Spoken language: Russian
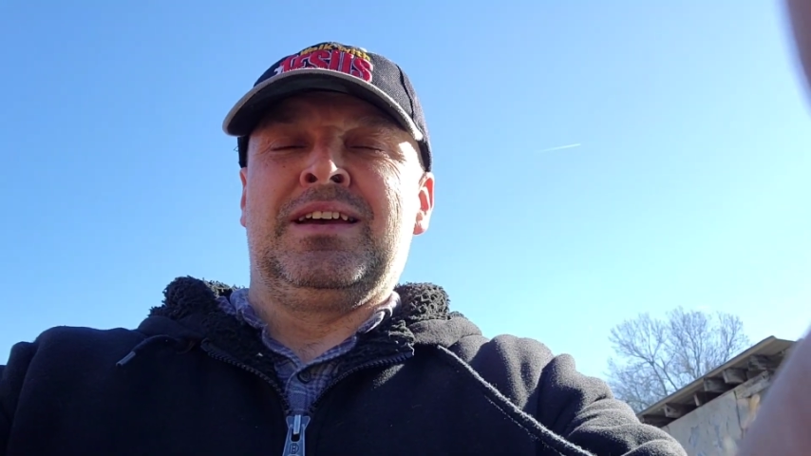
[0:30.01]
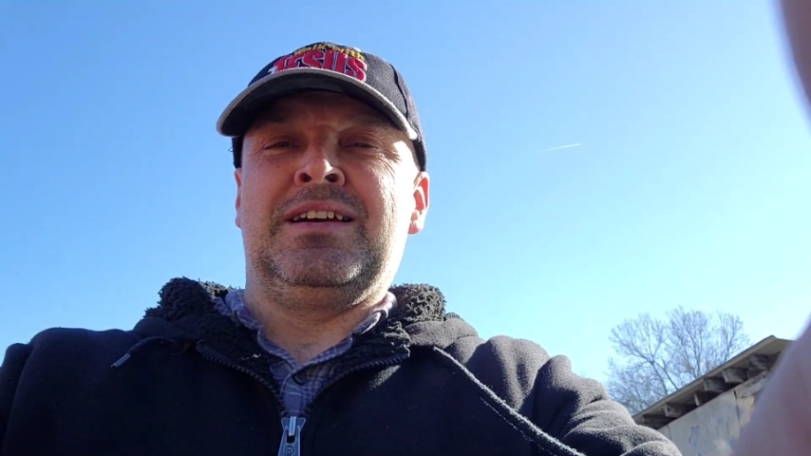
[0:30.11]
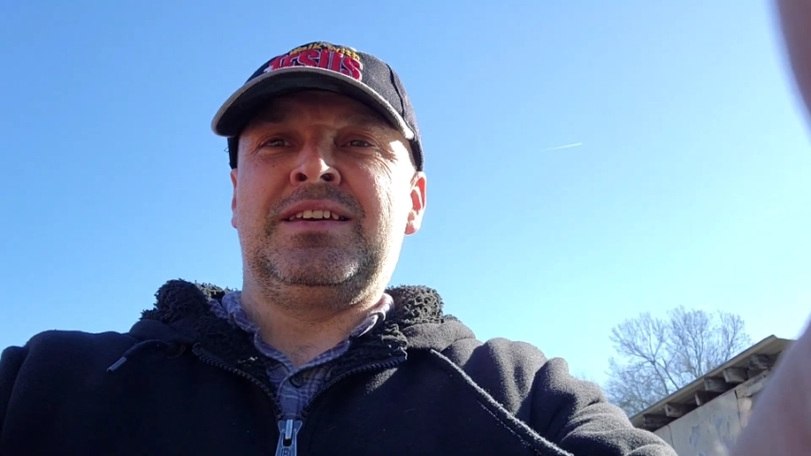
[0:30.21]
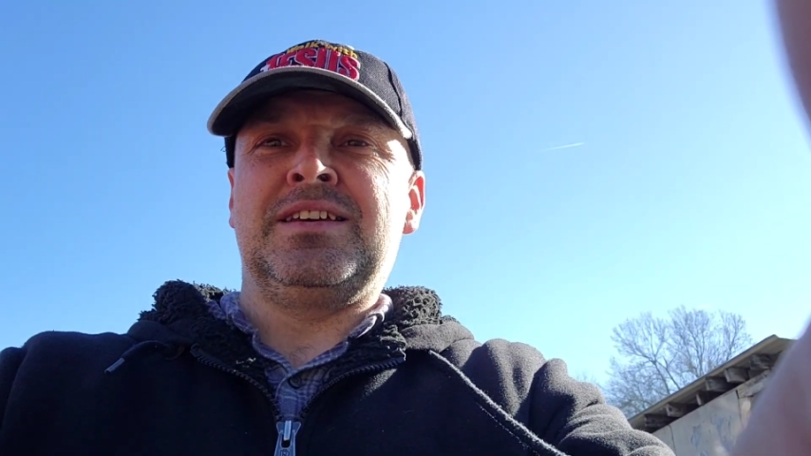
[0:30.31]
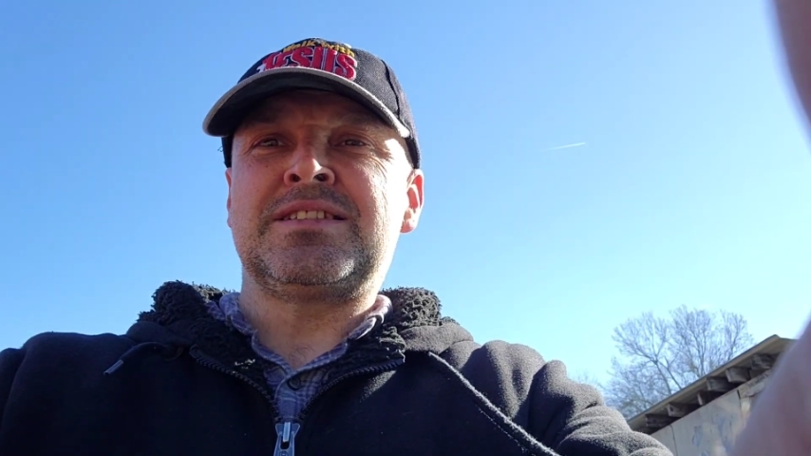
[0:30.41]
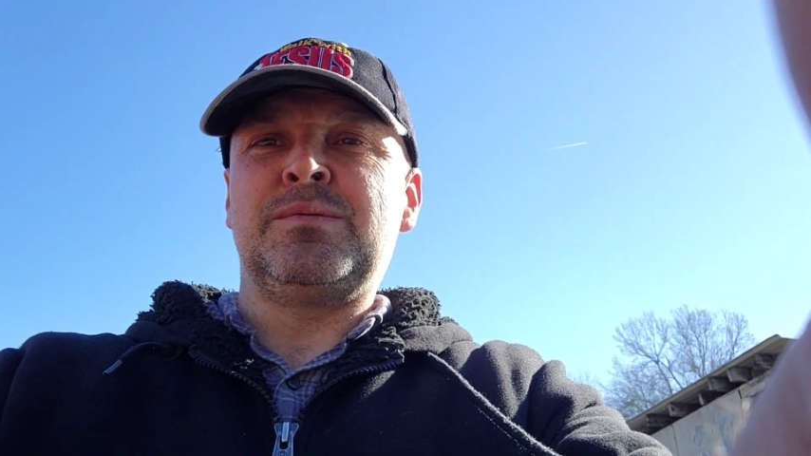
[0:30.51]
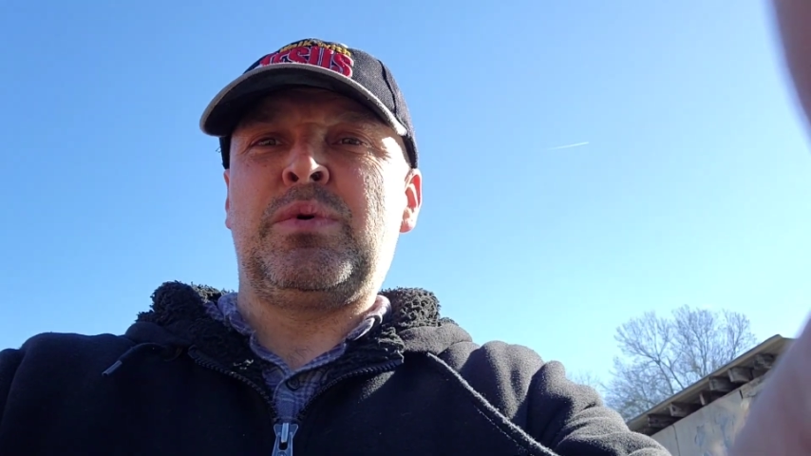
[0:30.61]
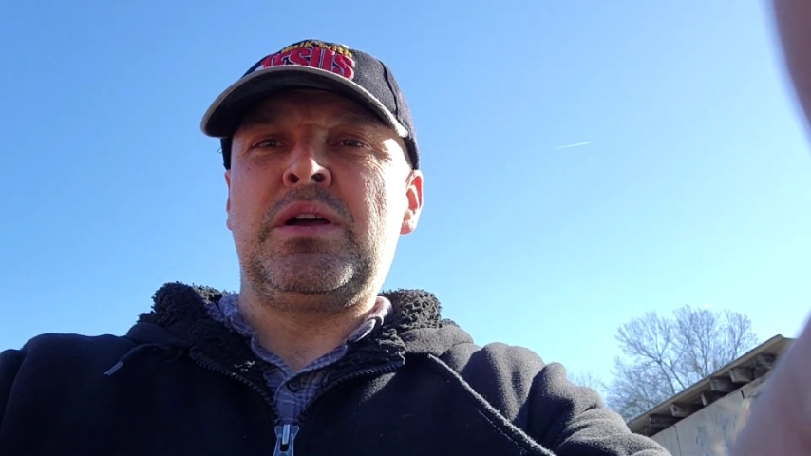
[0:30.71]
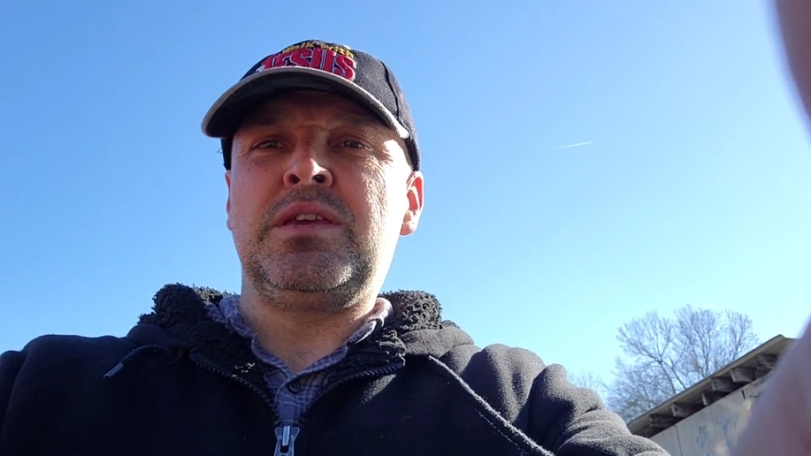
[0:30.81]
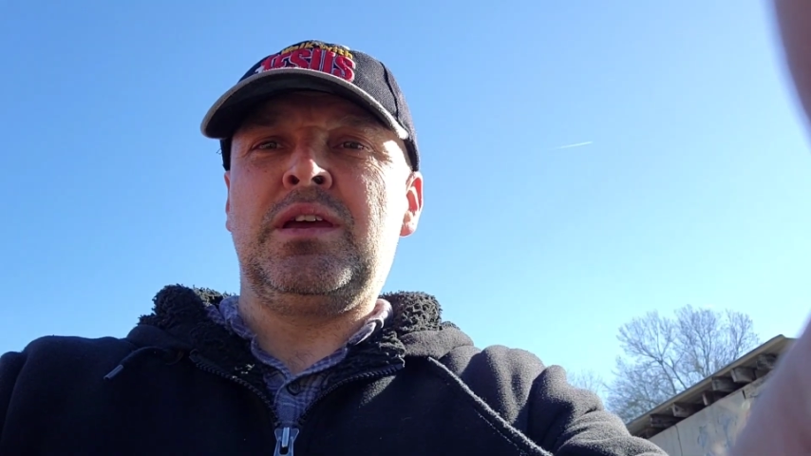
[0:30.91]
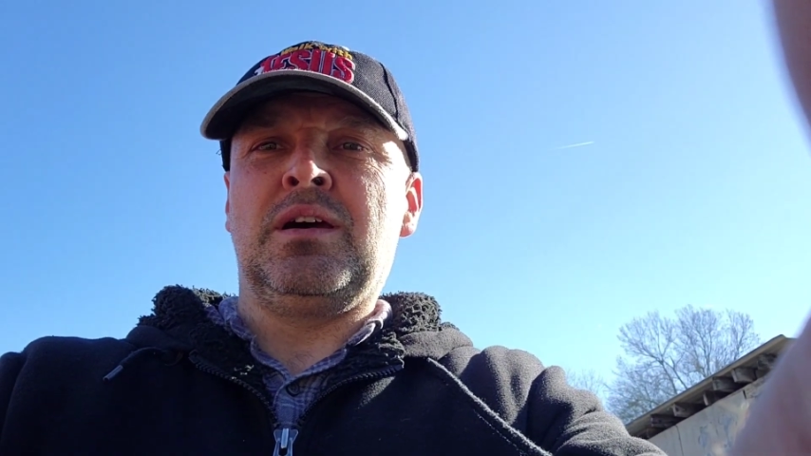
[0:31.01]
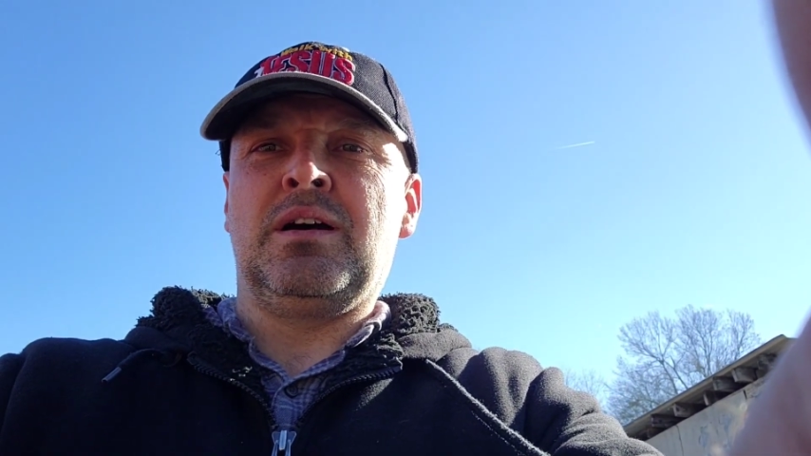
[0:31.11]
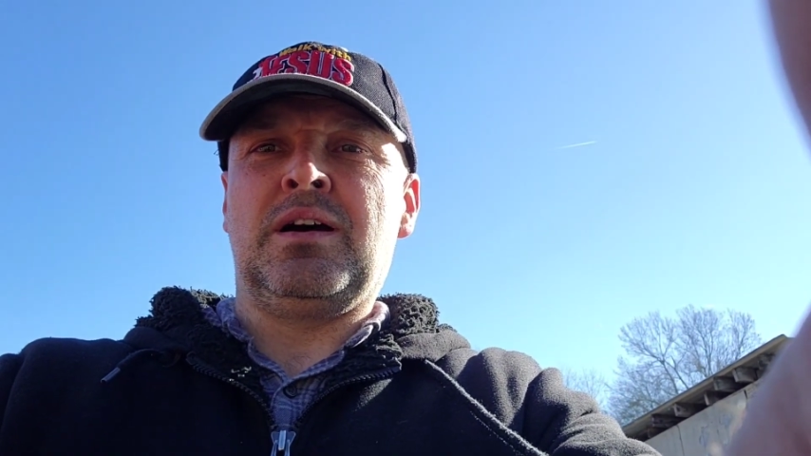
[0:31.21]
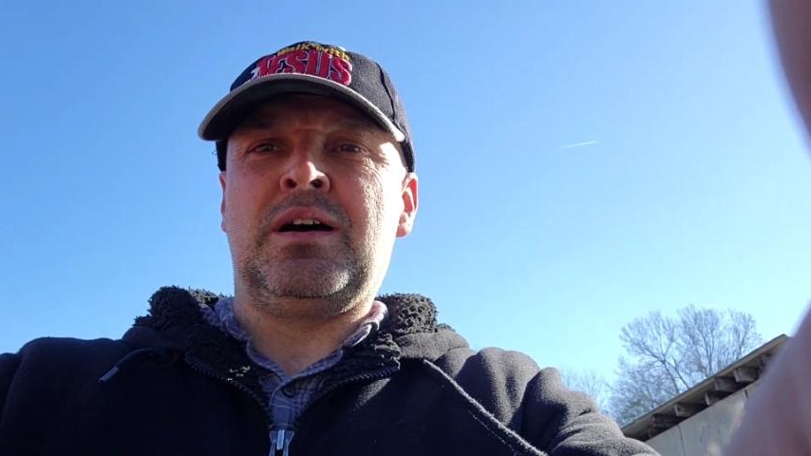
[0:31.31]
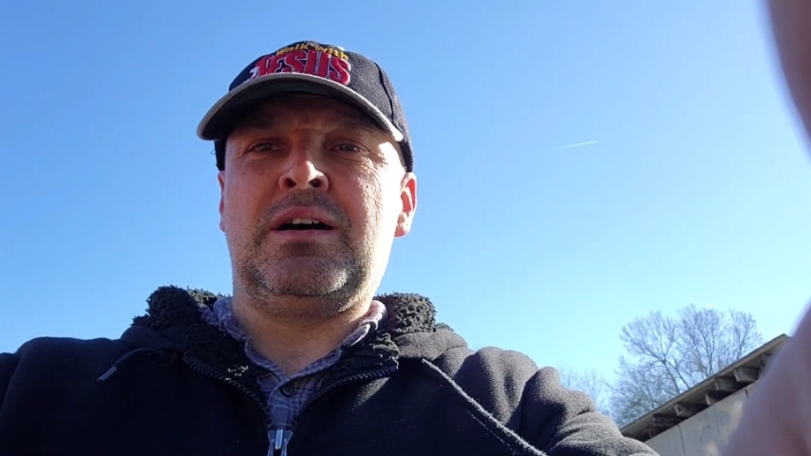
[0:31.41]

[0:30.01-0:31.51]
Если бы они э,